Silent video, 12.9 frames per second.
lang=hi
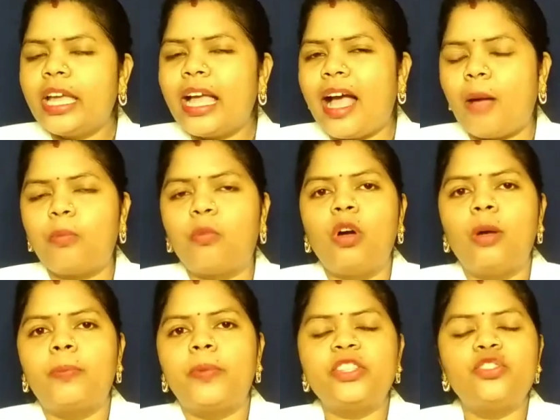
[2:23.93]
कि आपको
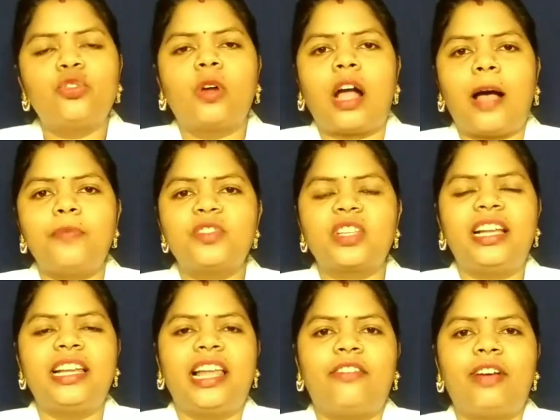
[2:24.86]
अपने जो काप्स
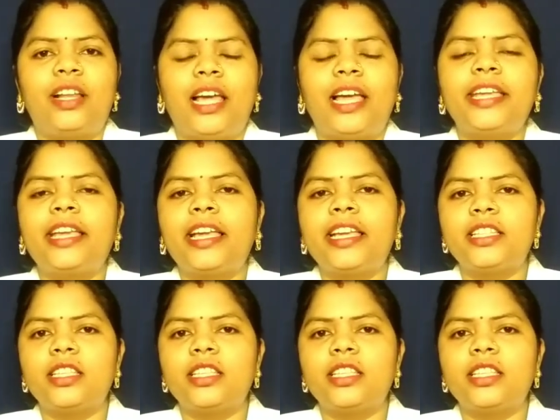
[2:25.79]
का लेवल है या